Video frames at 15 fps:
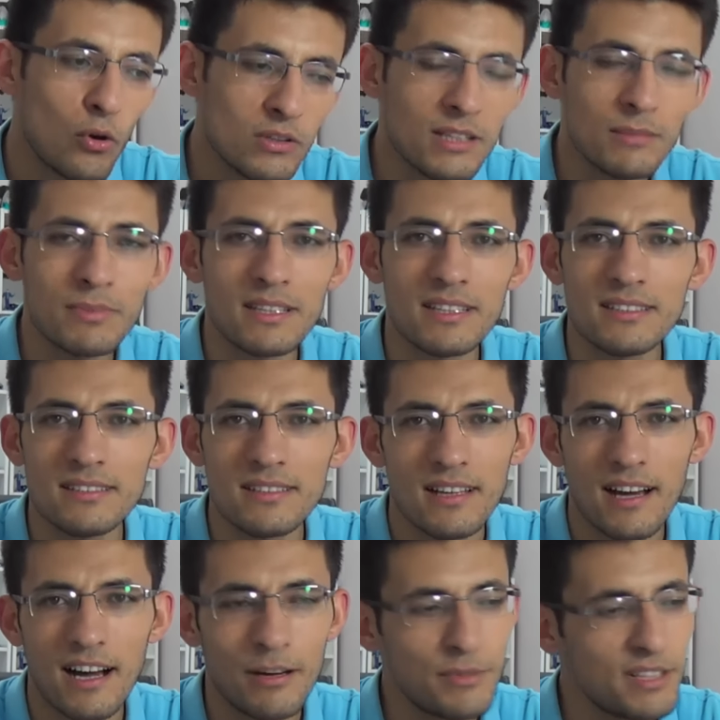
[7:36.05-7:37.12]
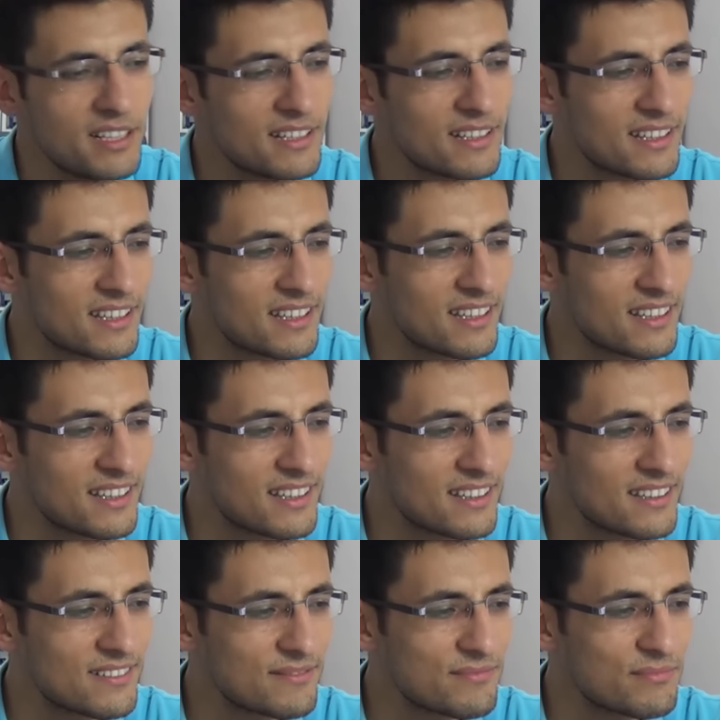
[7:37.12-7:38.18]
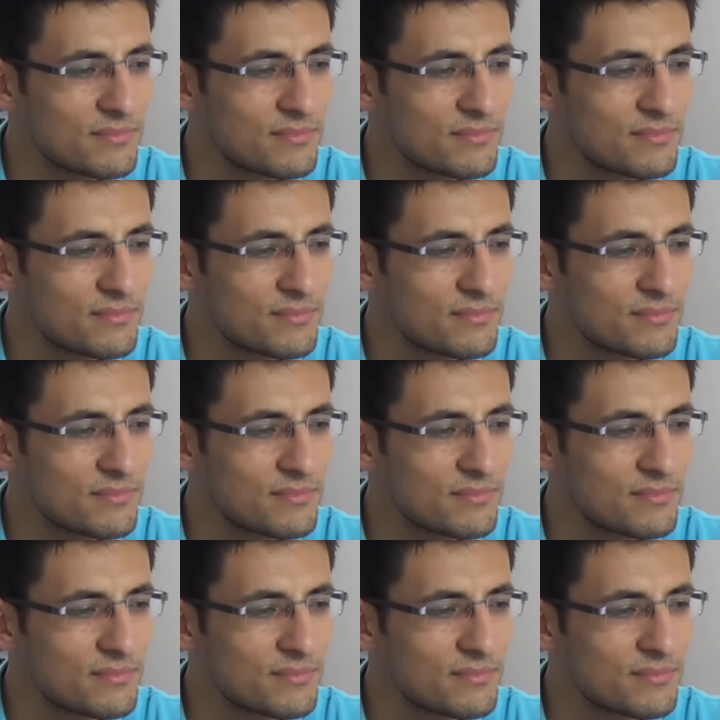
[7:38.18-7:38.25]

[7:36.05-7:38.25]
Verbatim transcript: olabilir ama e,